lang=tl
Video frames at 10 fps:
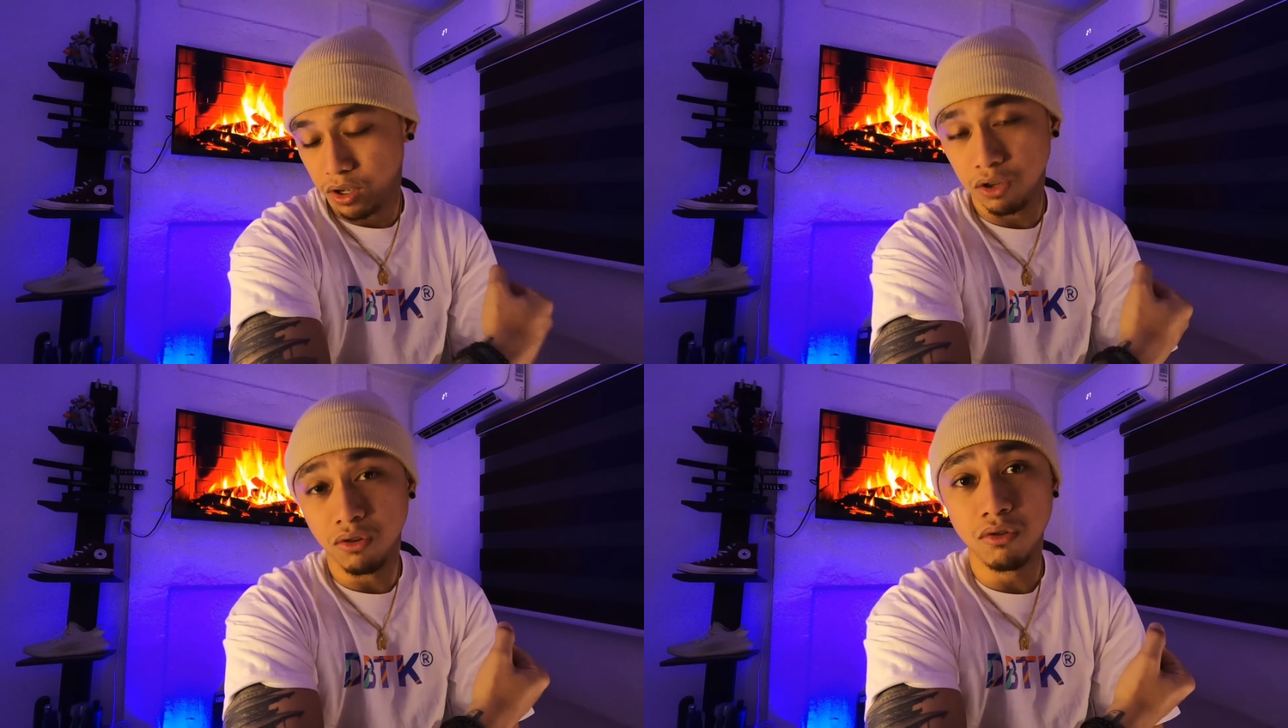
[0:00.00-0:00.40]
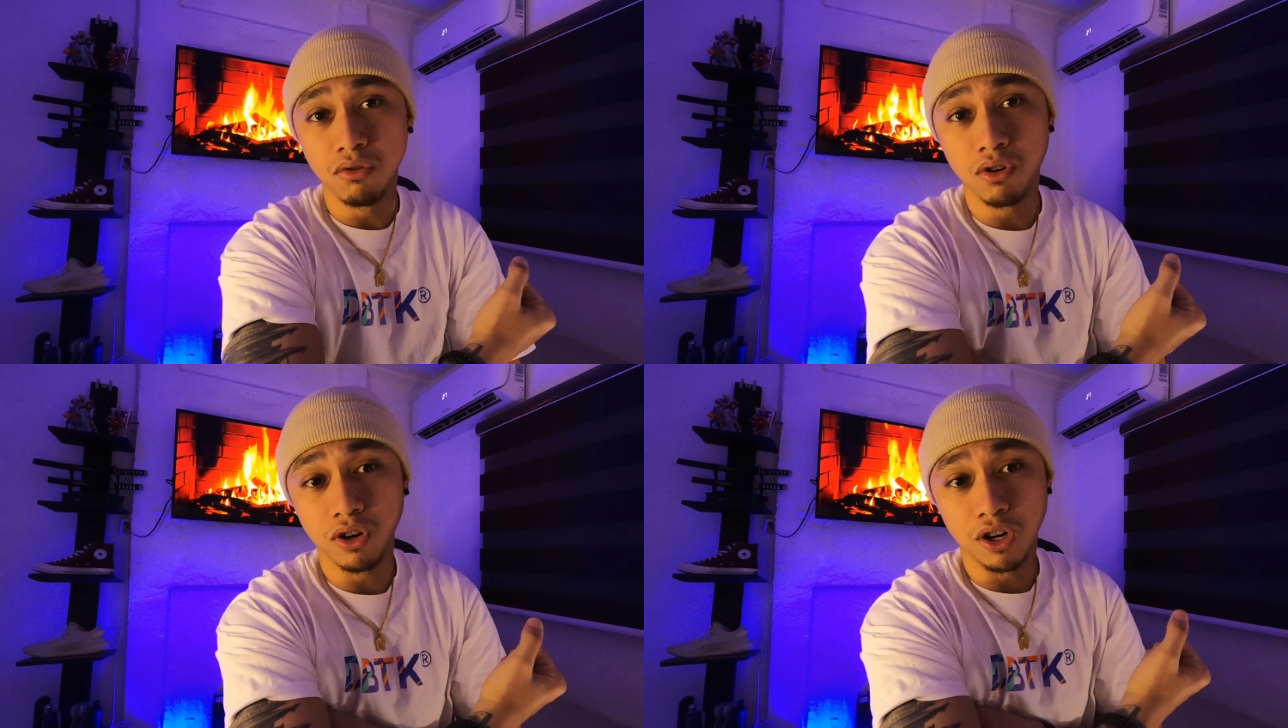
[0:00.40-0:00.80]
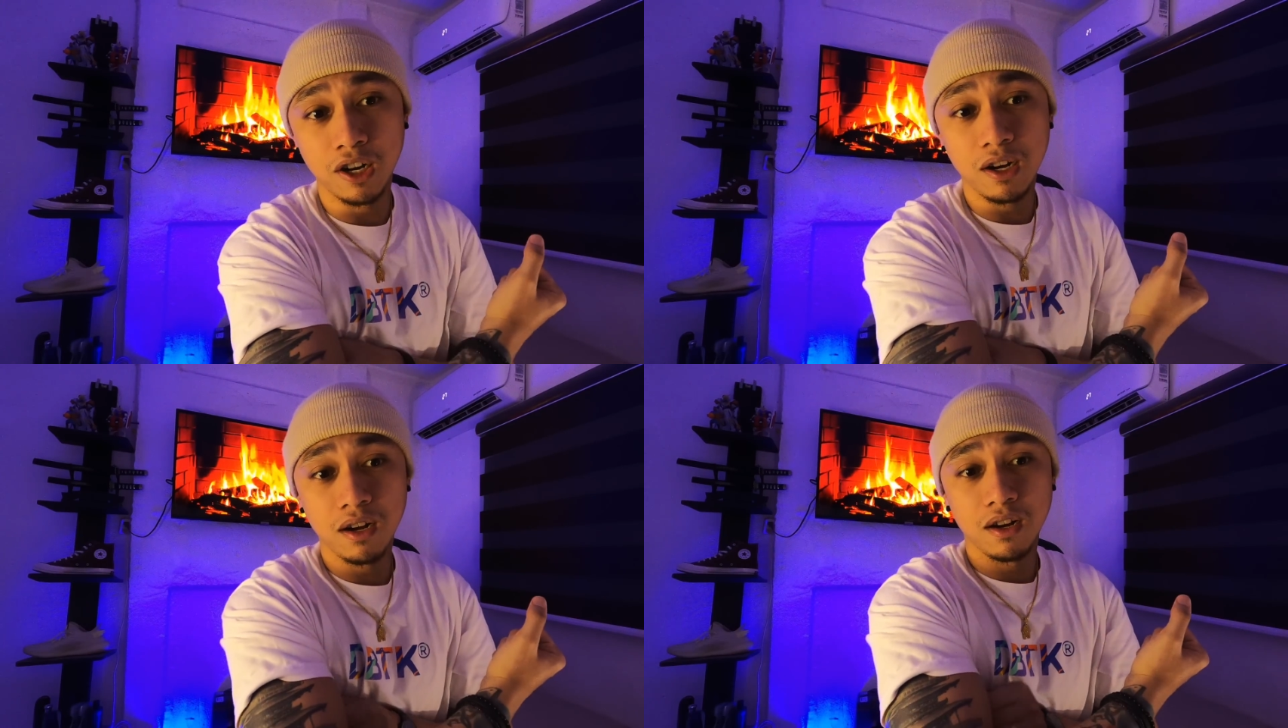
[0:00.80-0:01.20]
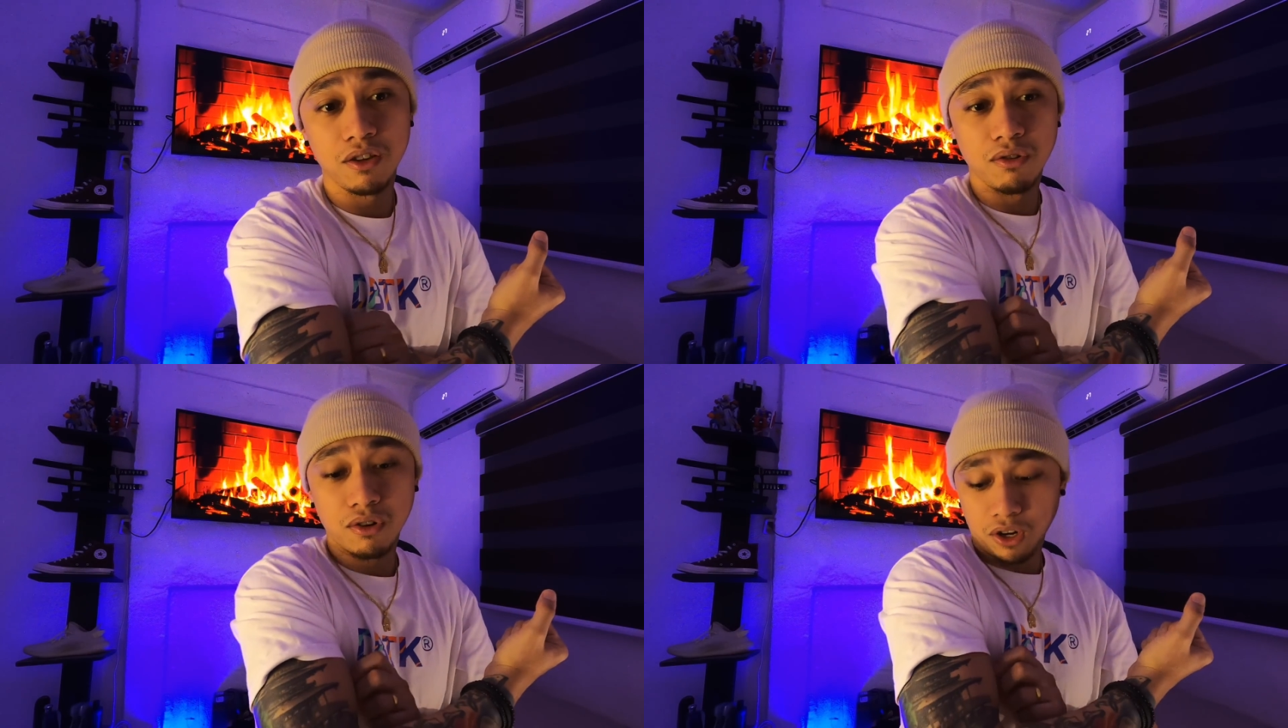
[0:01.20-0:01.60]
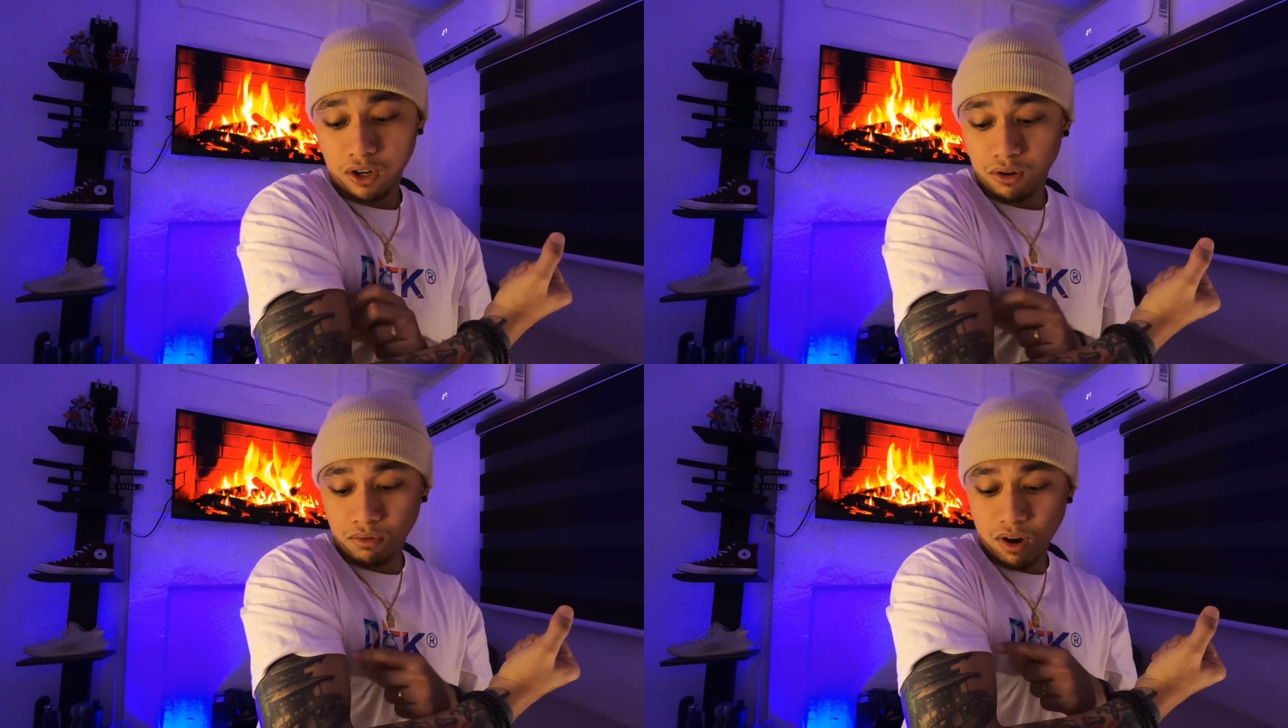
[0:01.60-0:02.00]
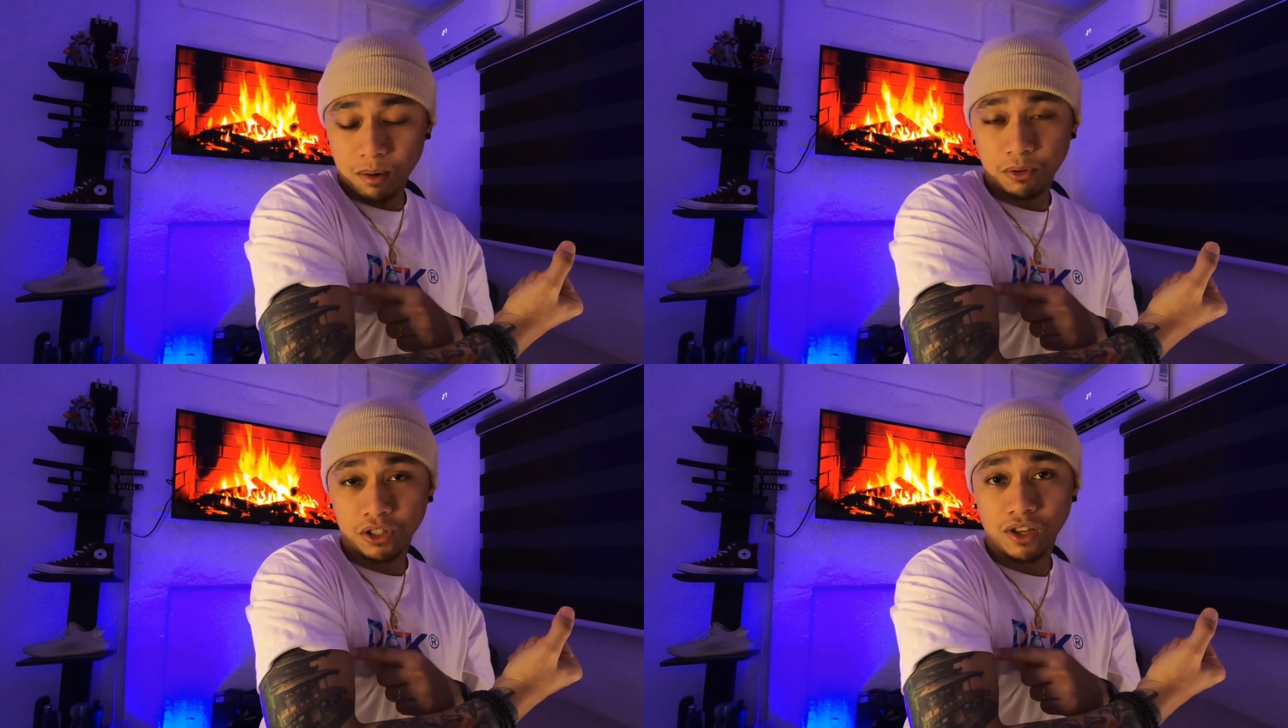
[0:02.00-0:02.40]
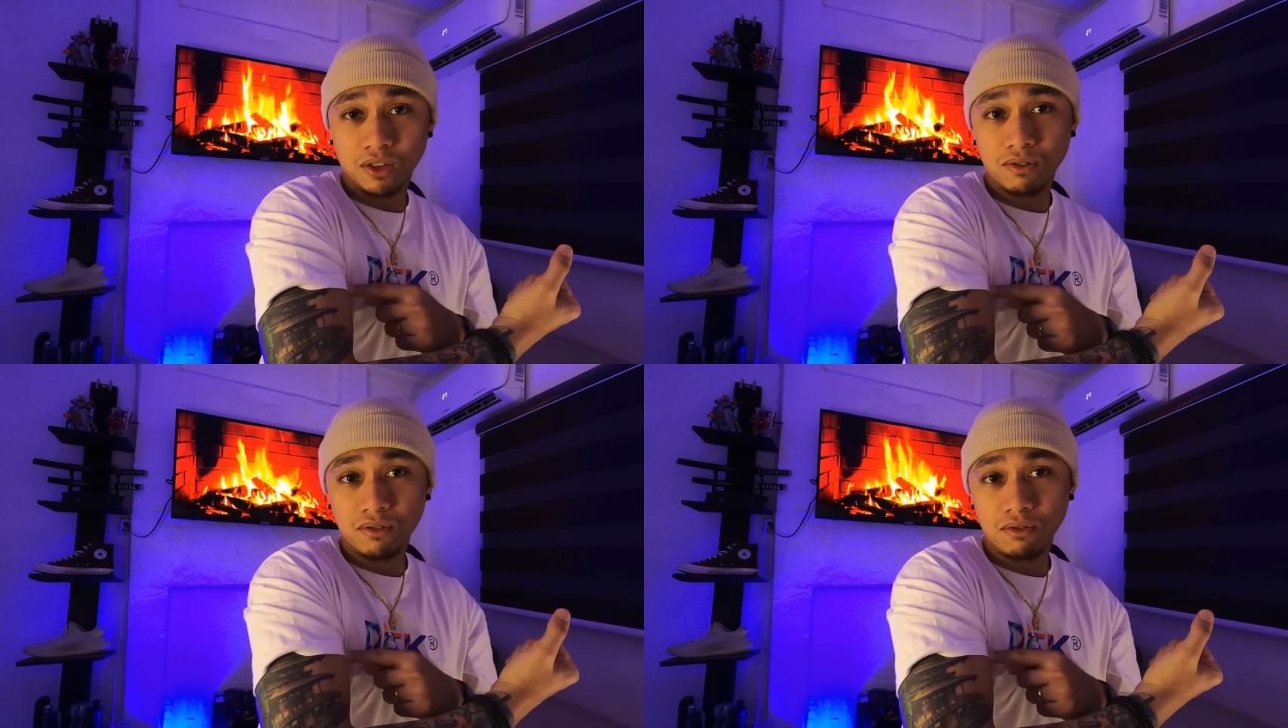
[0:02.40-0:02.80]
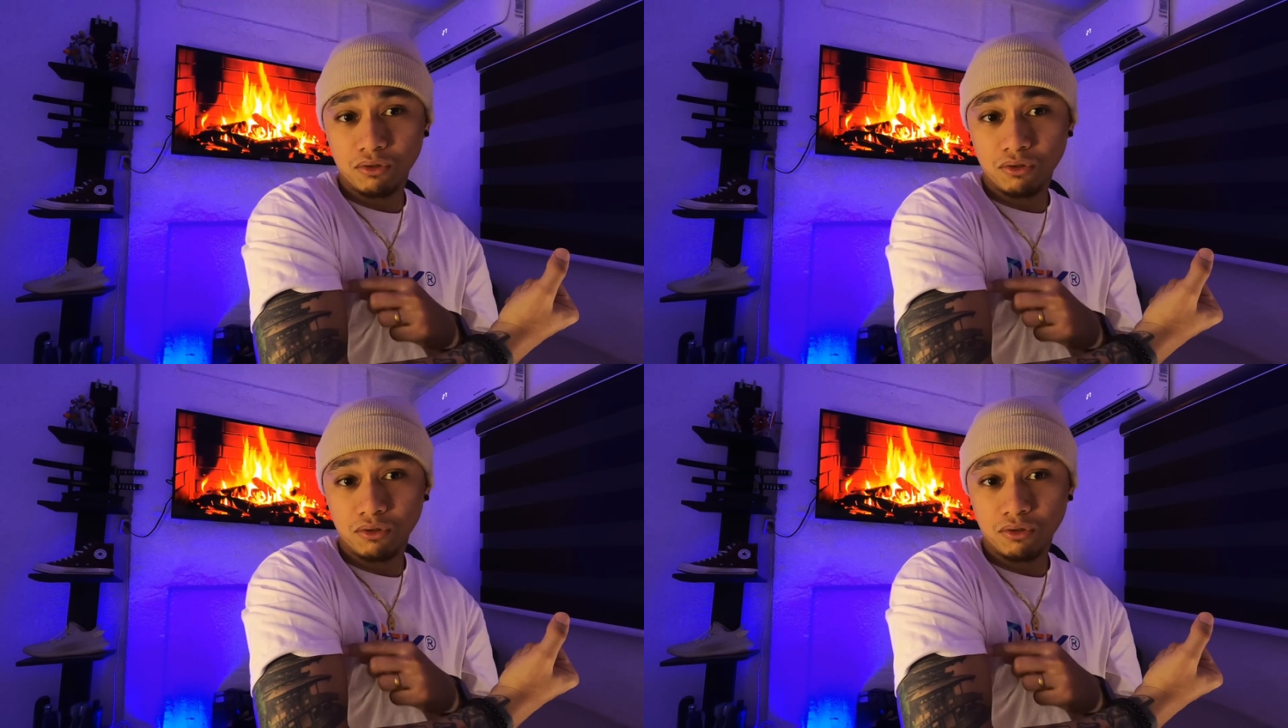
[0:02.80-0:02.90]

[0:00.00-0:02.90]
yung curl yung curl nung arms ninyo